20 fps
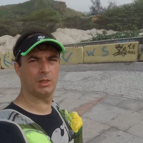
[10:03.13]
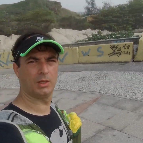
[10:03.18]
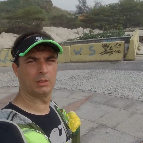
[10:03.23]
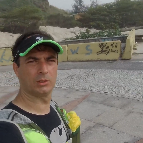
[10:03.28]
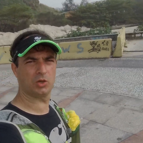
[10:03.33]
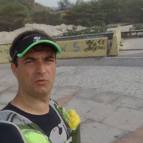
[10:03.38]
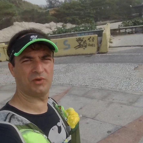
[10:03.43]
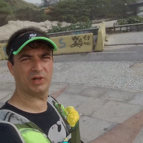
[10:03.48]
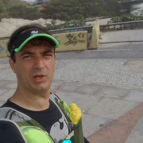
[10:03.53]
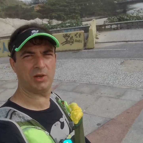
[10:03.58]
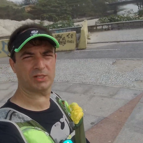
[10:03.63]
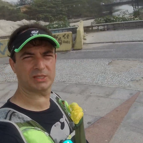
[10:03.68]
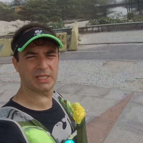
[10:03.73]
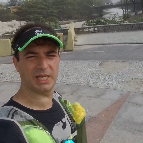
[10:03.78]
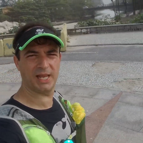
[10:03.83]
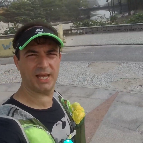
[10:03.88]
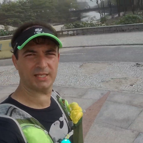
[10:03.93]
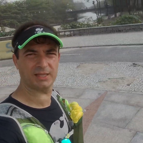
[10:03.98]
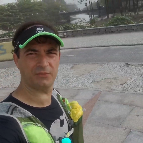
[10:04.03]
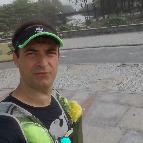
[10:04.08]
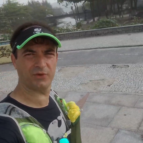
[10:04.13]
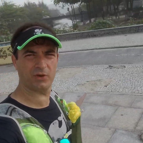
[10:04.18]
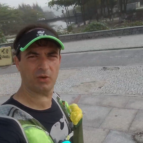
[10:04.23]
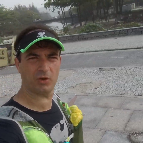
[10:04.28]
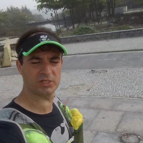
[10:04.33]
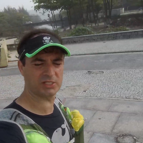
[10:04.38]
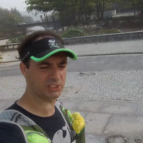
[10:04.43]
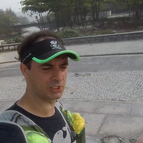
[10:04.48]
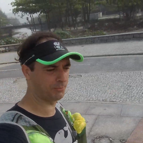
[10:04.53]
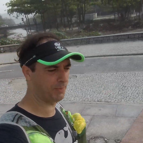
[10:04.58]
Então valeu, atleta. Fico com
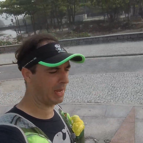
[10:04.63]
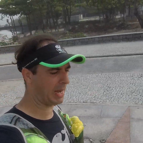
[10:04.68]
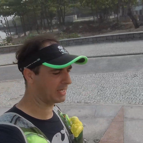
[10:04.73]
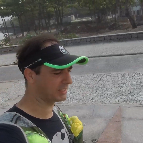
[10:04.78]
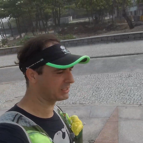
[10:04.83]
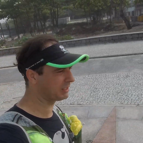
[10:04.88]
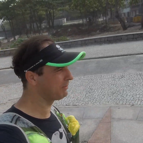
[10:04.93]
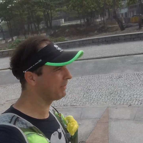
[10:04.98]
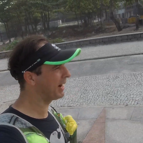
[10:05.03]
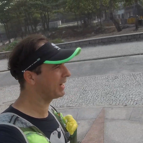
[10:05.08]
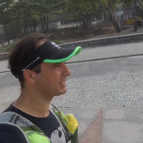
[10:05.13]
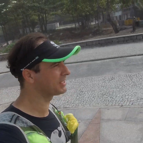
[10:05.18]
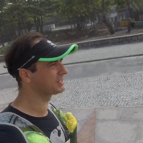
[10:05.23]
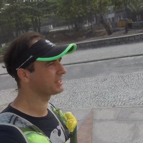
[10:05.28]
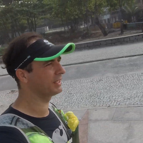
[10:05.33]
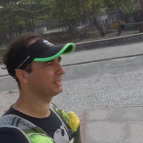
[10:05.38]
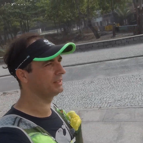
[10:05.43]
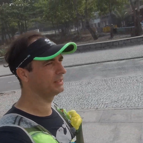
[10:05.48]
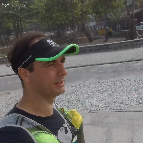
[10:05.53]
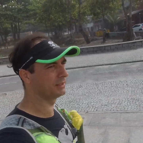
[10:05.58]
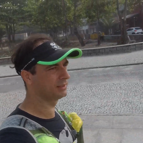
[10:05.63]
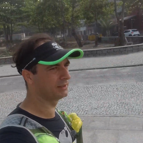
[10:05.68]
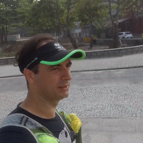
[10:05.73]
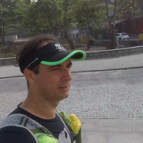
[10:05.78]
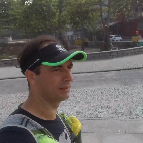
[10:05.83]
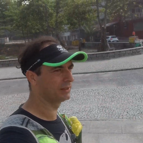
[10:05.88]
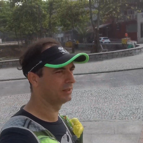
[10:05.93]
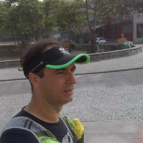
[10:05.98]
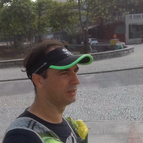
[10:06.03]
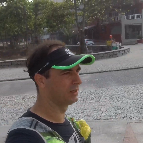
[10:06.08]
essas belas imagens aí.
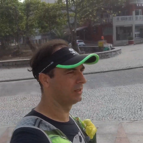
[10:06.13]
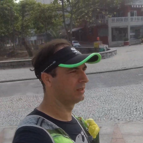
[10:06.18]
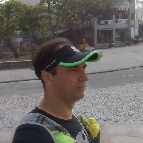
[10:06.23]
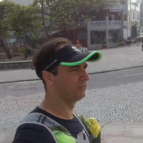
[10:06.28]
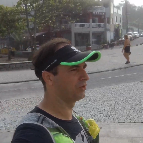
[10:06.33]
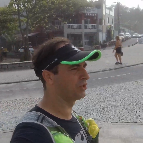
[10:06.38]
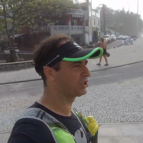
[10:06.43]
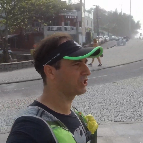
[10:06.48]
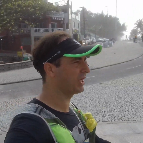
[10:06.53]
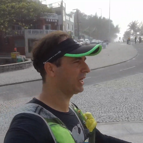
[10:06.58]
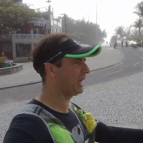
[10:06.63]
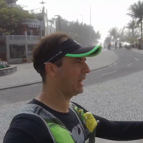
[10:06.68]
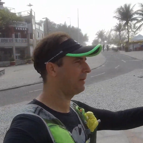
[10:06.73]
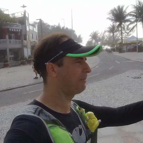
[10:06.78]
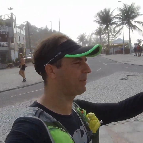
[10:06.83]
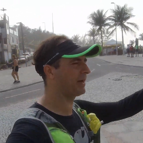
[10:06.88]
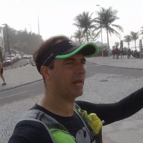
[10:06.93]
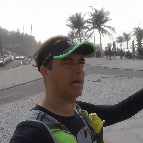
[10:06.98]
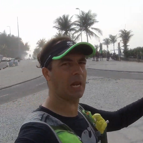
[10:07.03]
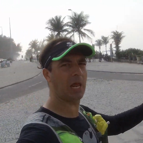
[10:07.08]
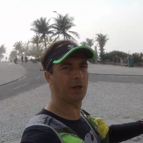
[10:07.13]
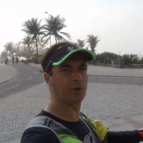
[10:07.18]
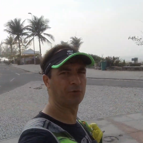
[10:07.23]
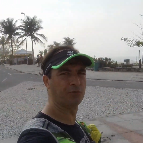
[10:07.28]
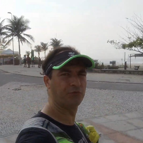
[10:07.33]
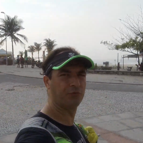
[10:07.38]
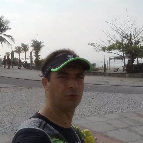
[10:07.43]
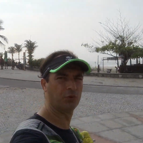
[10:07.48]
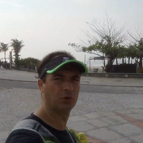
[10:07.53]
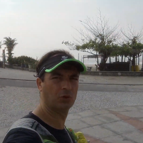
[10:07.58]
Vou deixar aquela praia lá no
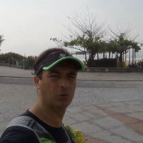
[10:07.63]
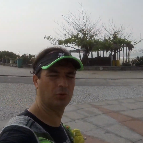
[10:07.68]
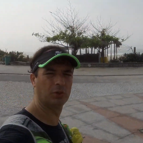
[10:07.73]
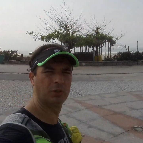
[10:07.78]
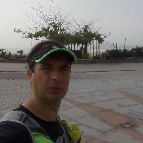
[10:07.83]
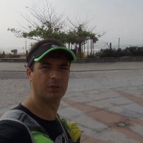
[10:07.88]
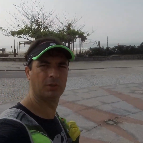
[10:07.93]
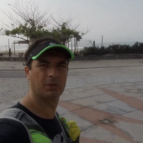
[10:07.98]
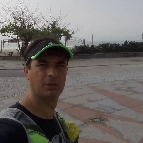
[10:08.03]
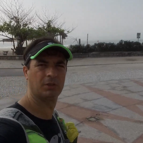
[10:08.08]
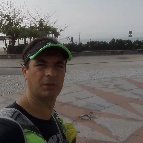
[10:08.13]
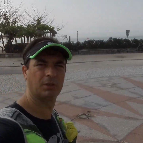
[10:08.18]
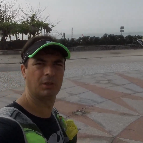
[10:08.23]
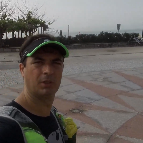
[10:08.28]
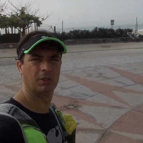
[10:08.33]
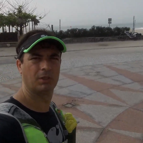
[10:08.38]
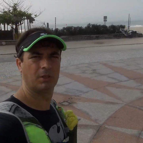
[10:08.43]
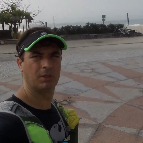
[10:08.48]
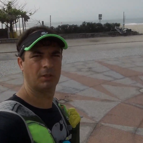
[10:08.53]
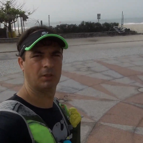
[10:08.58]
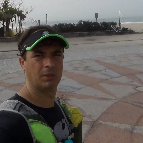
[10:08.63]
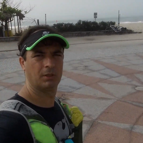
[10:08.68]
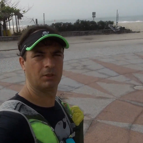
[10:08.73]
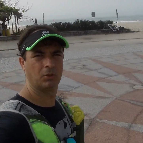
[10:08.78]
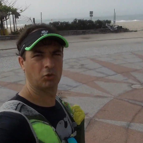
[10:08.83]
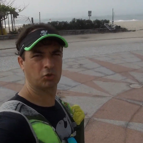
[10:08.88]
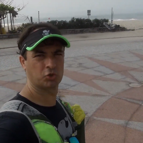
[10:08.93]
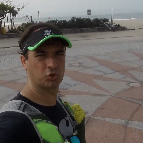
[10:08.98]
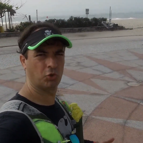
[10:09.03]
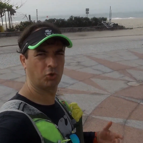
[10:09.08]
fundo.
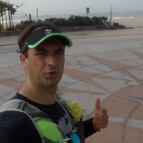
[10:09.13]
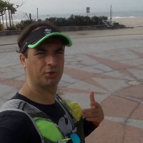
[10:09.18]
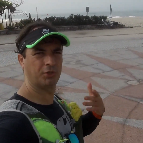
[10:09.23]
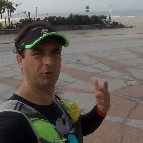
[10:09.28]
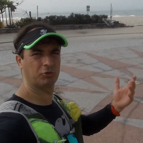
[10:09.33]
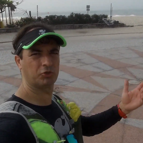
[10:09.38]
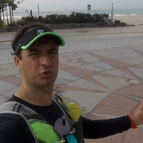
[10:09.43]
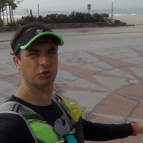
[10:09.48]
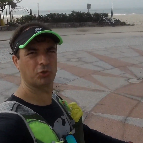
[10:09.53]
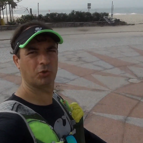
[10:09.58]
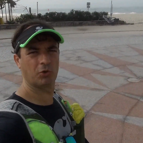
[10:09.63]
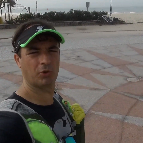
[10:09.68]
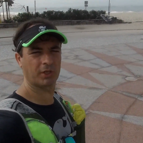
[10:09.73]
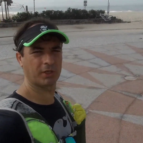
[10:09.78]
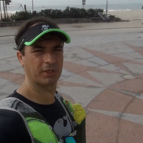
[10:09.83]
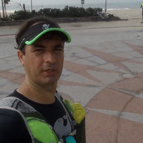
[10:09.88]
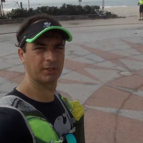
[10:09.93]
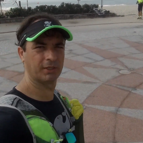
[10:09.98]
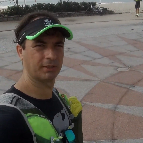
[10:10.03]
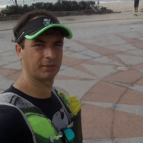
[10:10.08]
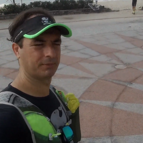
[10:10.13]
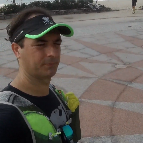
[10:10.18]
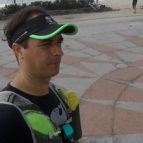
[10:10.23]
Eu sou o Rodrigo Tinoco aqui,